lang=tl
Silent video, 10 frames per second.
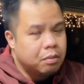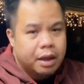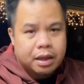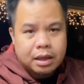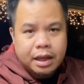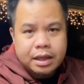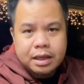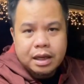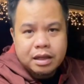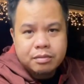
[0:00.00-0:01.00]
bike lane
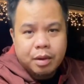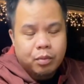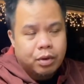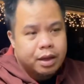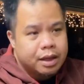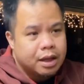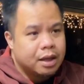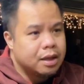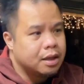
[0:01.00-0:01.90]
nila is may buhaya